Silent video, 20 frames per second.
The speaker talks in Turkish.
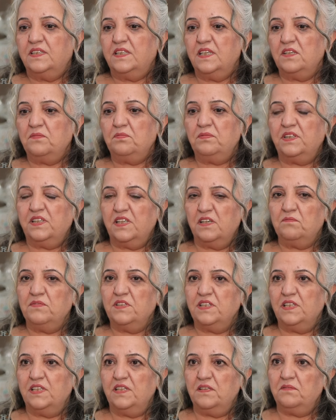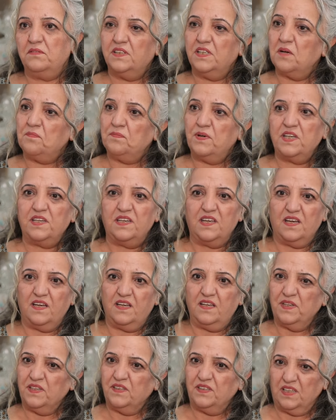Serpil temizliği yapar
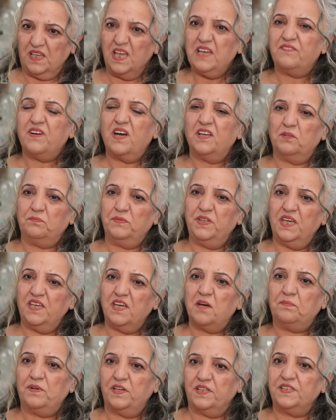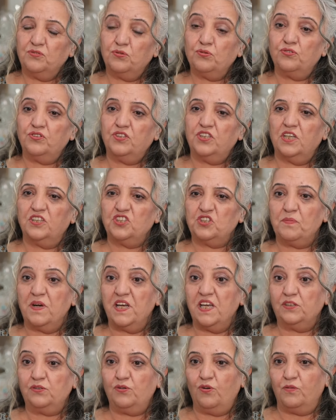ya. Ben ev hanımı ya yapar. Çünkü çalışma
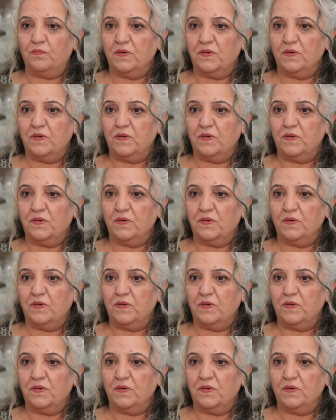hayatı